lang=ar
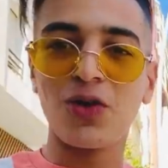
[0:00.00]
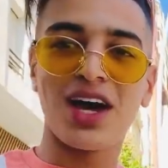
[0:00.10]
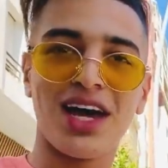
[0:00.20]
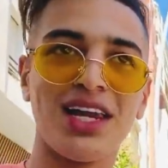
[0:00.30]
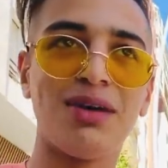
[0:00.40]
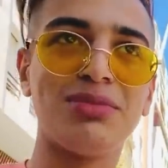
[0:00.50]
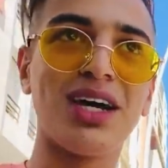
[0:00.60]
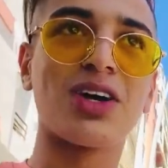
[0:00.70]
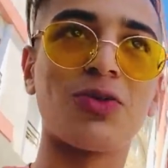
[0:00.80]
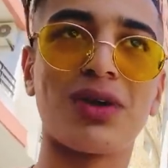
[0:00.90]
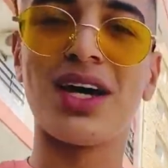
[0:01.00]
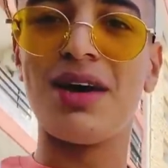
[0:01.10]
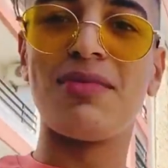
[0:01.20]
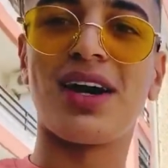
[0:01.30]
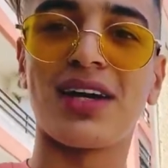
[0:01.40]
الاحلام ديالكم
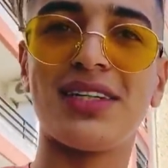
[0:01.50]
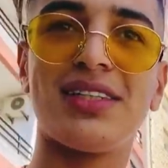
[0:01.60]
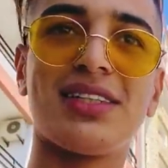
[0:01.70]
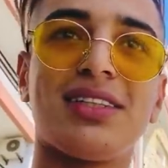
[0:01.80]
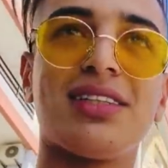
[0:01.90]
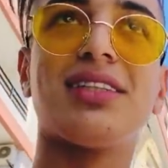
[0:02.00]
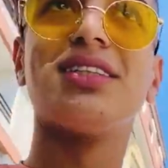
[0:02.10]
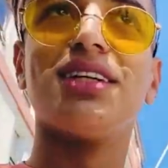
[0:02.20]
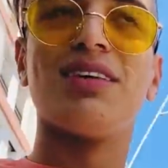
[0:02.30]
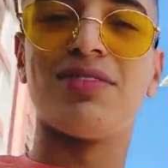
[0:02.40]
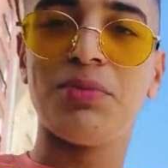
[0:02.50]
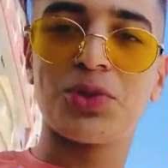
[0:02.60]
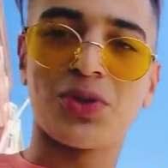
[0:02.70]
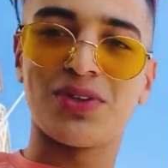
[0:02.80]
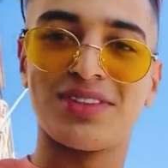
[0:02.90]
كامله فهمتوا